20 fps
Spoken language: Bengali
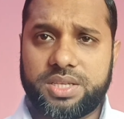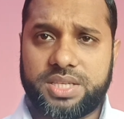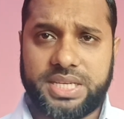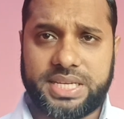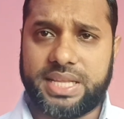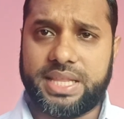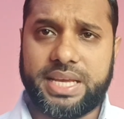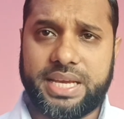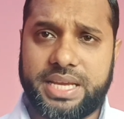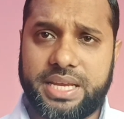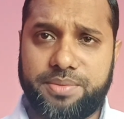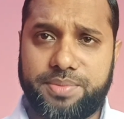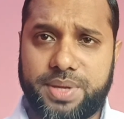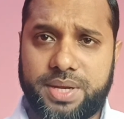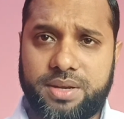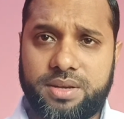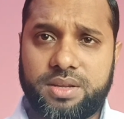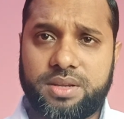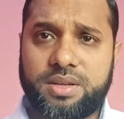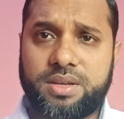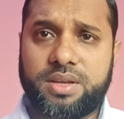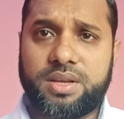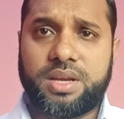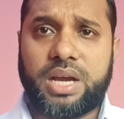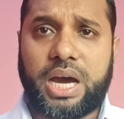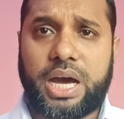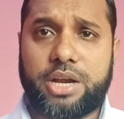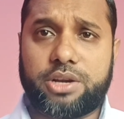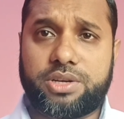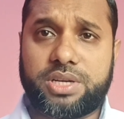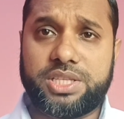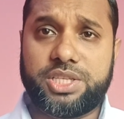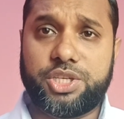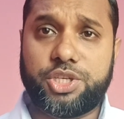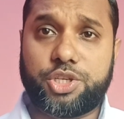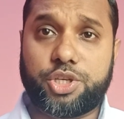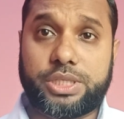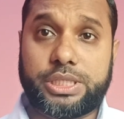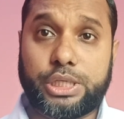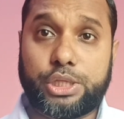সেটা দেখে নেবেন আরেকটা
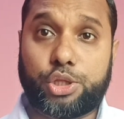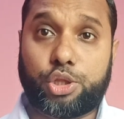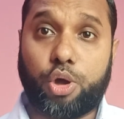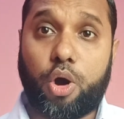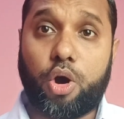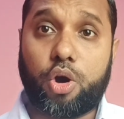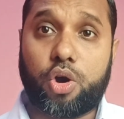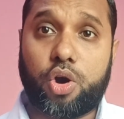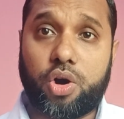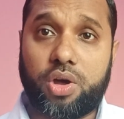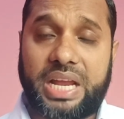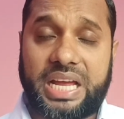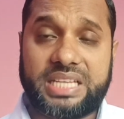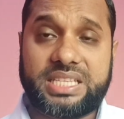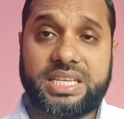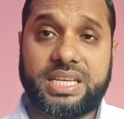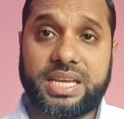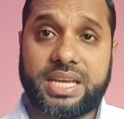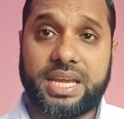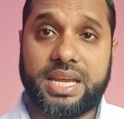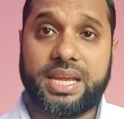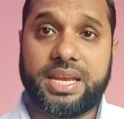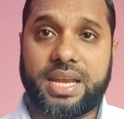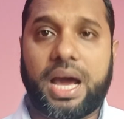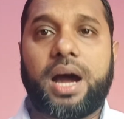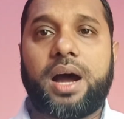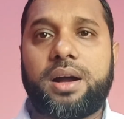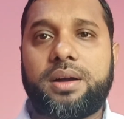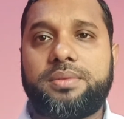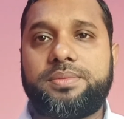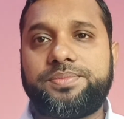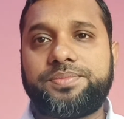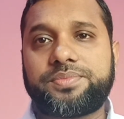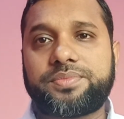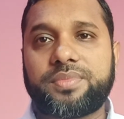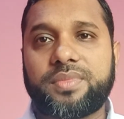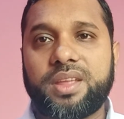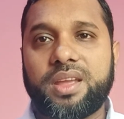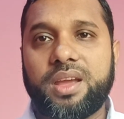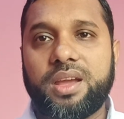জিনিস হচ্ছে দখল আছে কি না
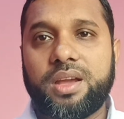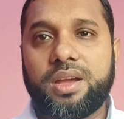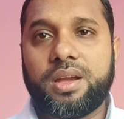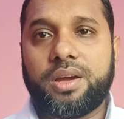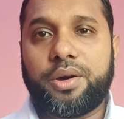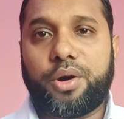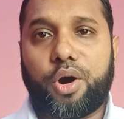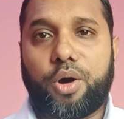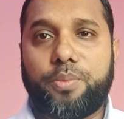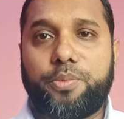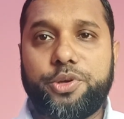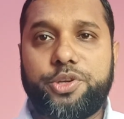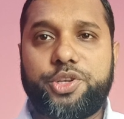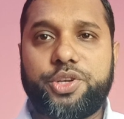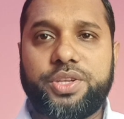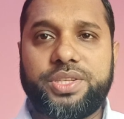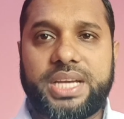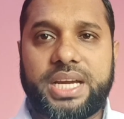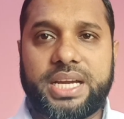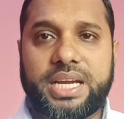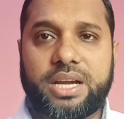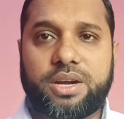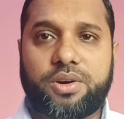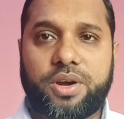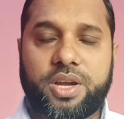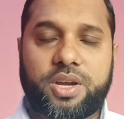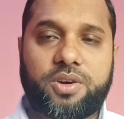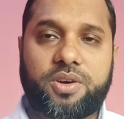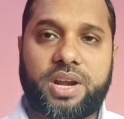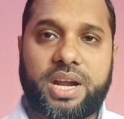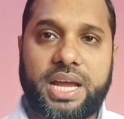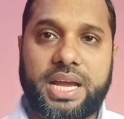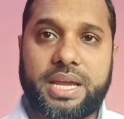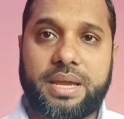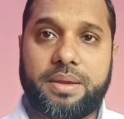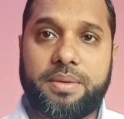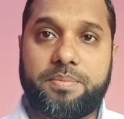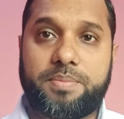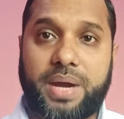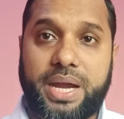অবশ্যই জায়গা ক্রয় করার
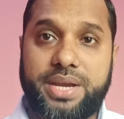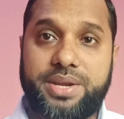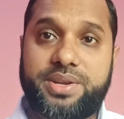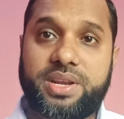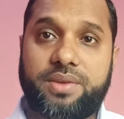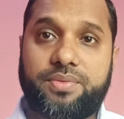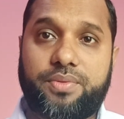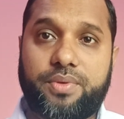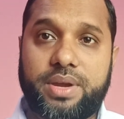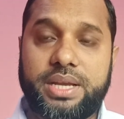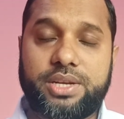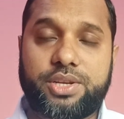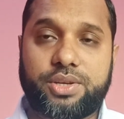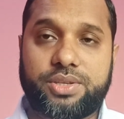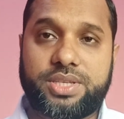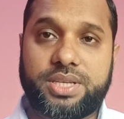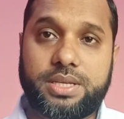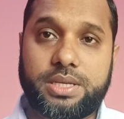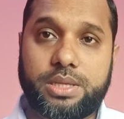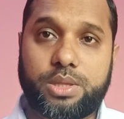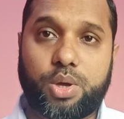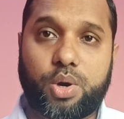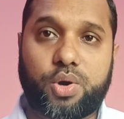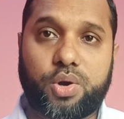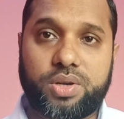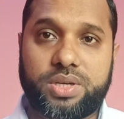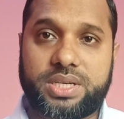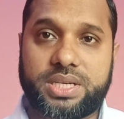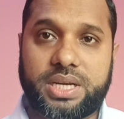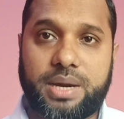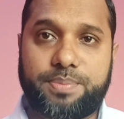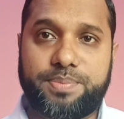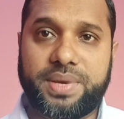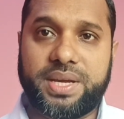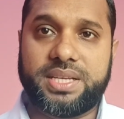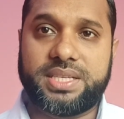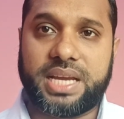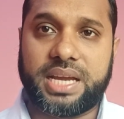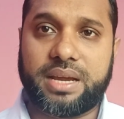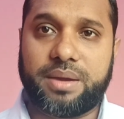আগে ভাইটাল পয়েন্ট হচ্ছে যে দখলটা
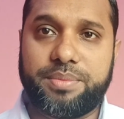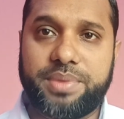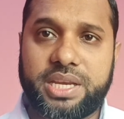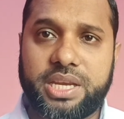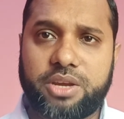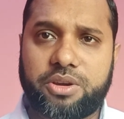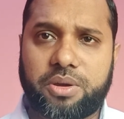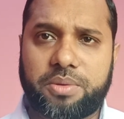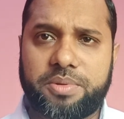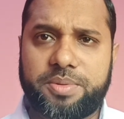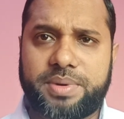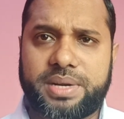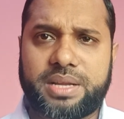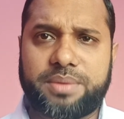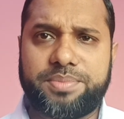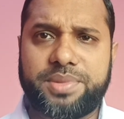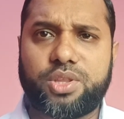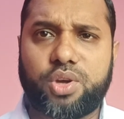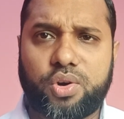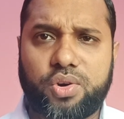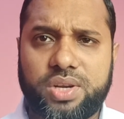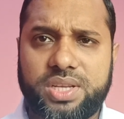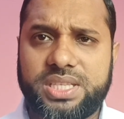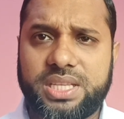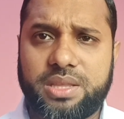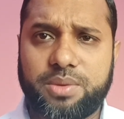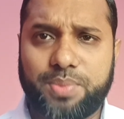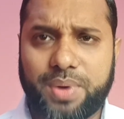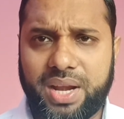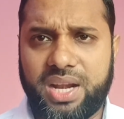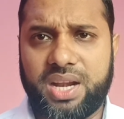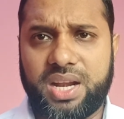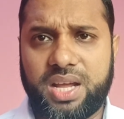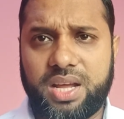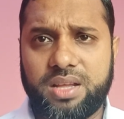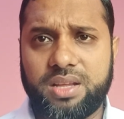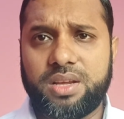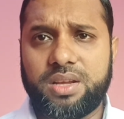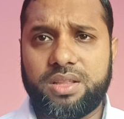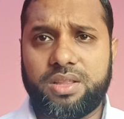আপনাকে জায়গা বিক্রি করবে বাট আপনি দখলে যেতে পারেন
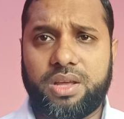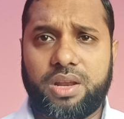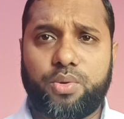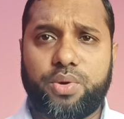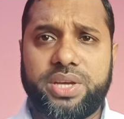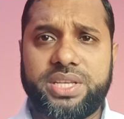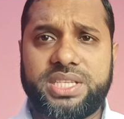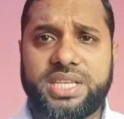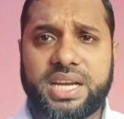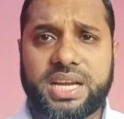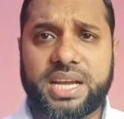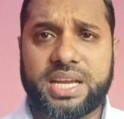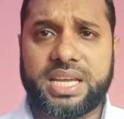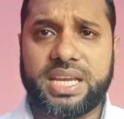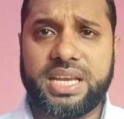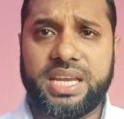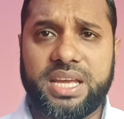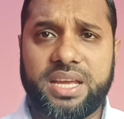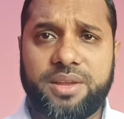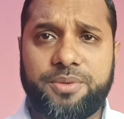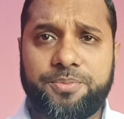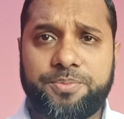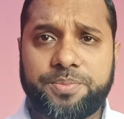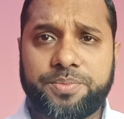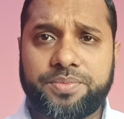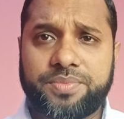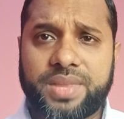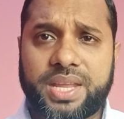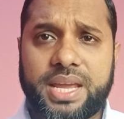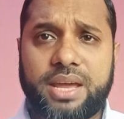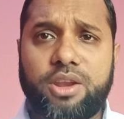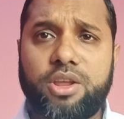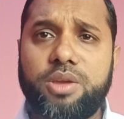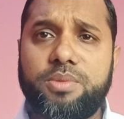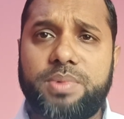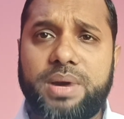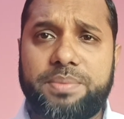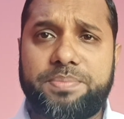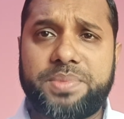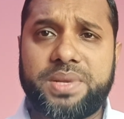না তাহলে ওই জায়গা কিনে
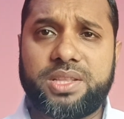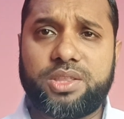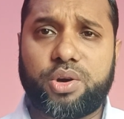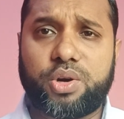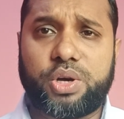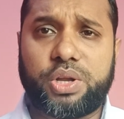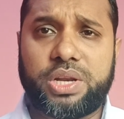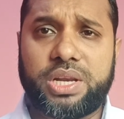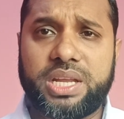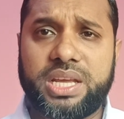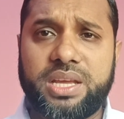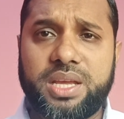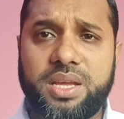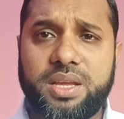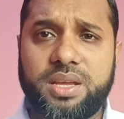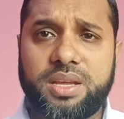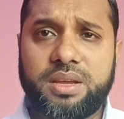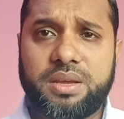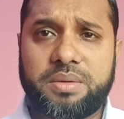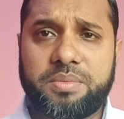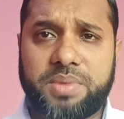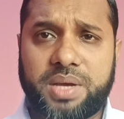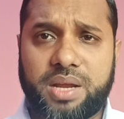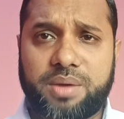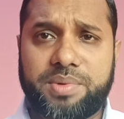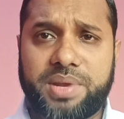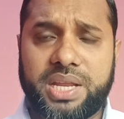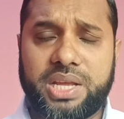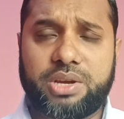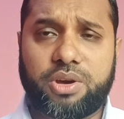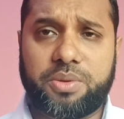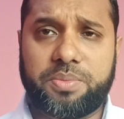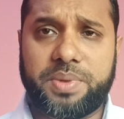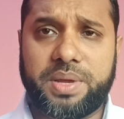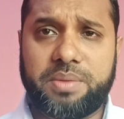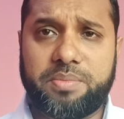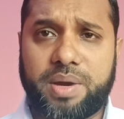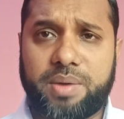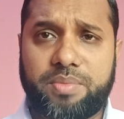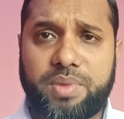কেনই বা আপনি দখল নিয়ে মারামারি
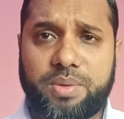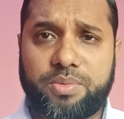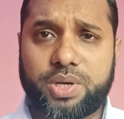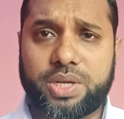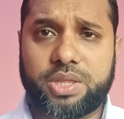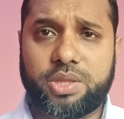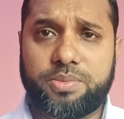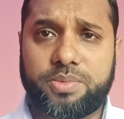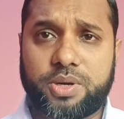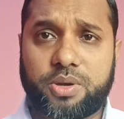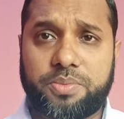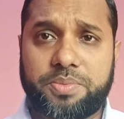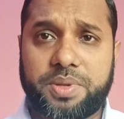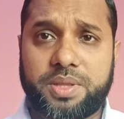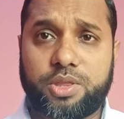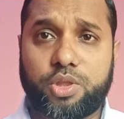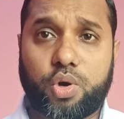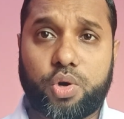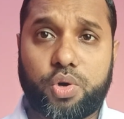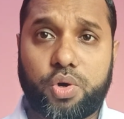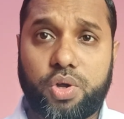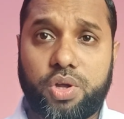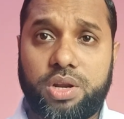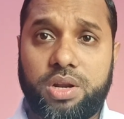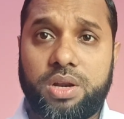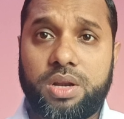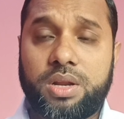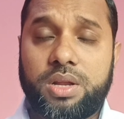করবেন মামলা মোকদ্দমা করবেন দখল